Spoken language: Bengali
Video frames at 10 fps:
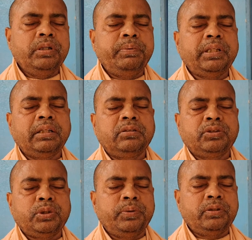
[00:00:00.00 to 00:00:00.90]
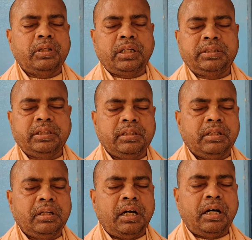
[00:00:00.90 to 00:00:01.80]
উনি বেদান্ত শ্রবণ করাচ্ছে
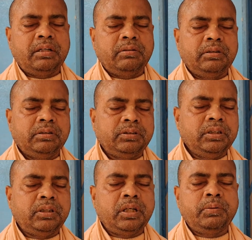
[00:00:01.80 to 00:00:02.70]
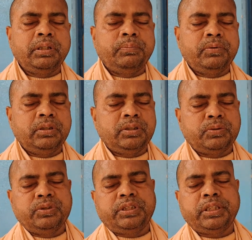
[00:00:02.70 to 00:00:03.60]
আর চৈতন্যদেব উনি
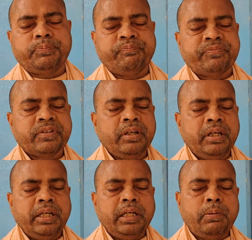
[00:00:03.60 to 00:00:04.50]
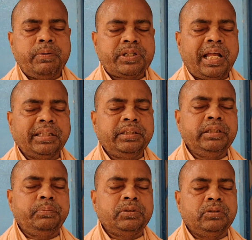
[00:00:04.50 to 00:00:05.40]
শুনছেন এভাবে সাত
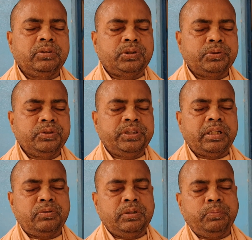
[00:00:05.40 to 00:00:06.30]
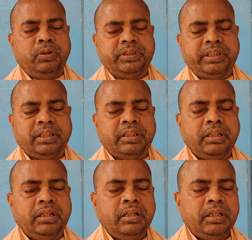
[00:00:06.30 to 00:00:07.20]
দিন পর্যন্ত শুনছে আর উনি বলছে
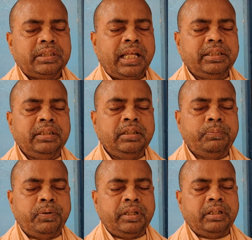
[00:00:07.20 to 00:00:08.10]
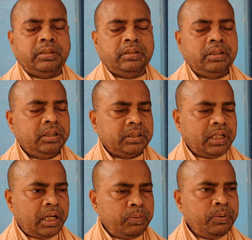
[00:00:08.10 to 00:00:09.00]
সাত দিনের পরে
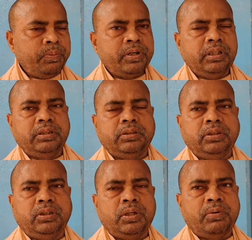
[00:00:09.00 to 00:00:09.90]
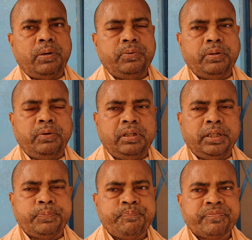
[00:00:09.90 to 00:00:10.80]
সার্বভৌম পণ্ডিত চৈতন্য মহাপুকে
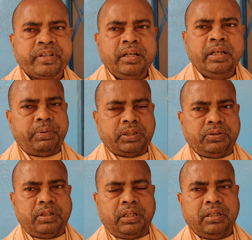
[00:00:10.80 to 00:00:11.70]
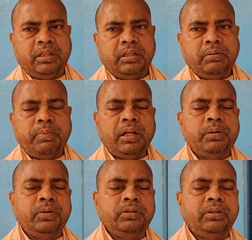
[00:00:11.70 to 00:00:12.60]
বললেন পারছো না
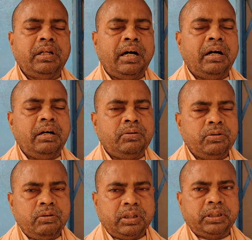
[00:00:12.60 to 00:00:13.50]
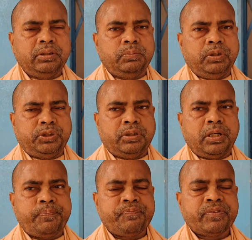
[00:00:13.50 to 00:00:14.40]
ভালো মন্দ না হওয়া কোনো কথাই তো বলছো না